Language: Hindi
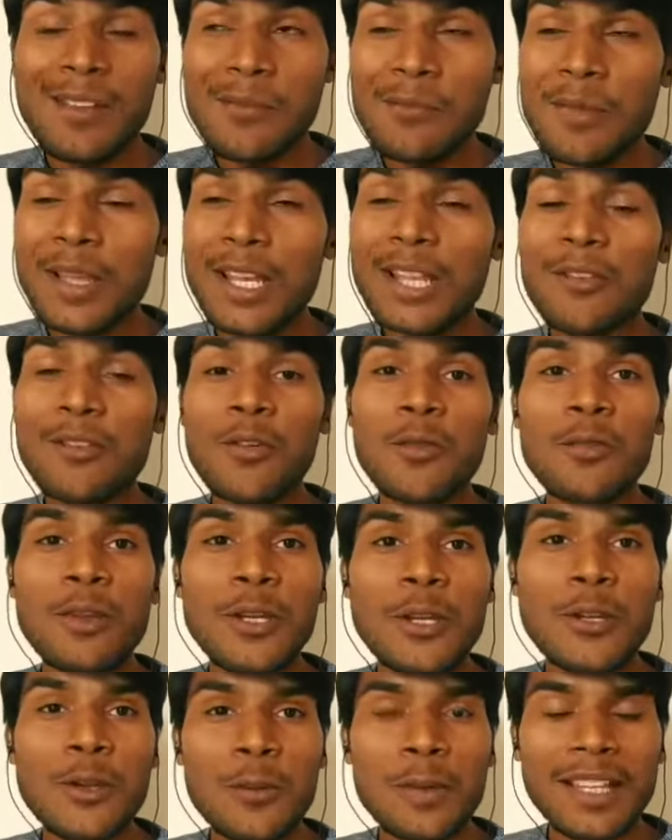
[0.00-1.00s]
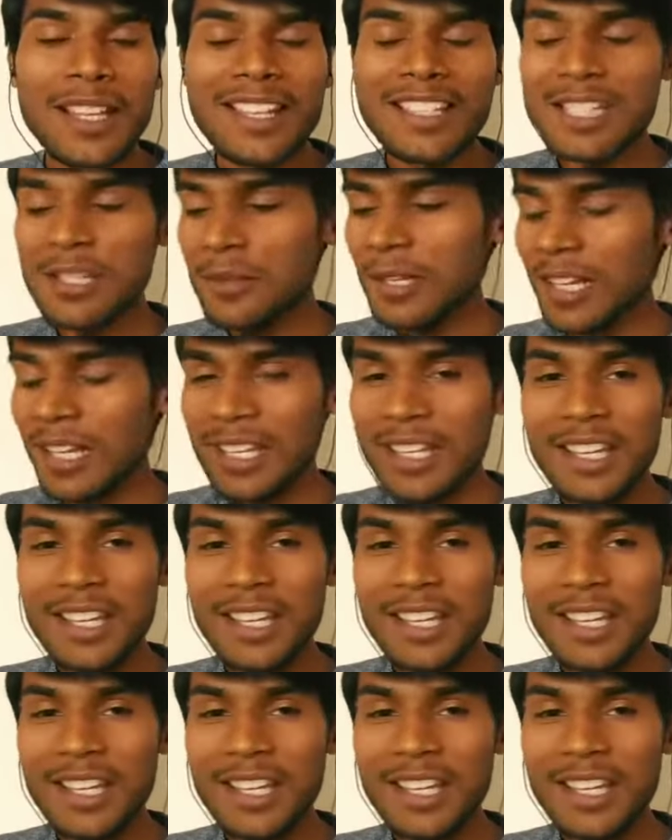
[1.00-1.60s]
मैंने वो वीडियो पता ऐसी बनाई है